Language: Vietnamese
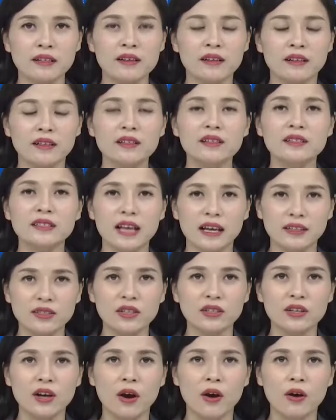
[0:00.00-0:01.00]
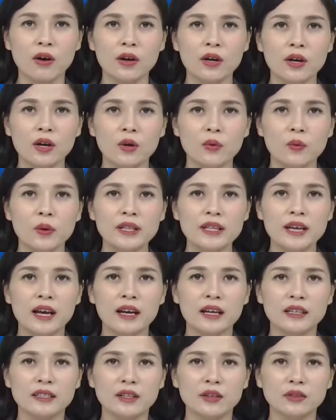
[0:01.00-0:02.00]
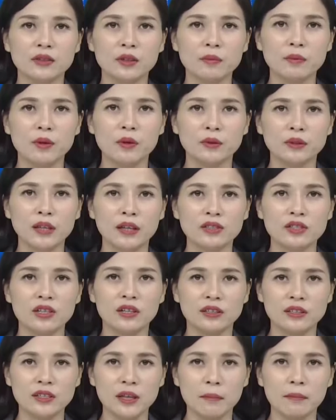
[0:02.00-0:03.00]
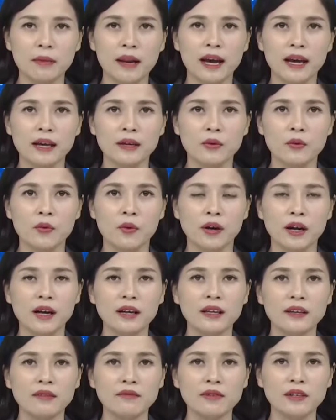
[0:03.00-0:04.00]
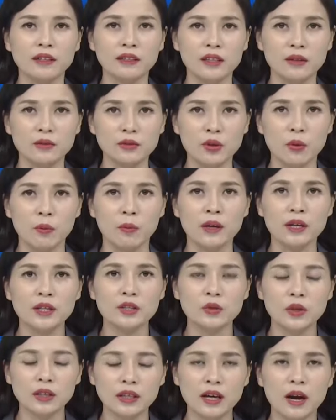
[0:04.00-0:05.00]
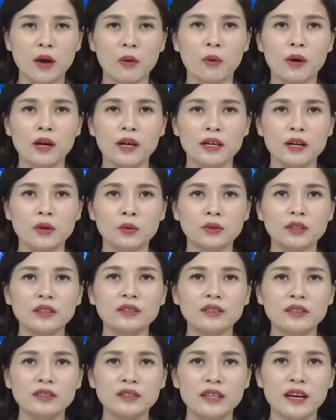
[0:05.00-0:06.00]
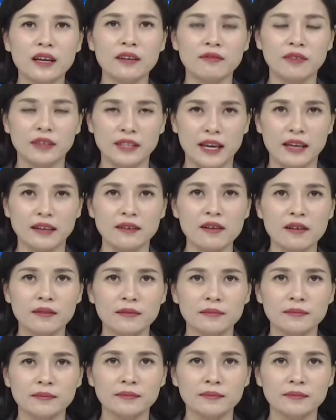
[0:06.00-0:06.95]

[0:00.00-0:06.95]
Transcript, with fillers: được đưa ra trước đó. Nguyên nhân là do tốc độ tăng trưởng chậm lại của các lĩnh vực tiêu dùng, xuất khẩu, đầu tư tư nhân và nhà nước.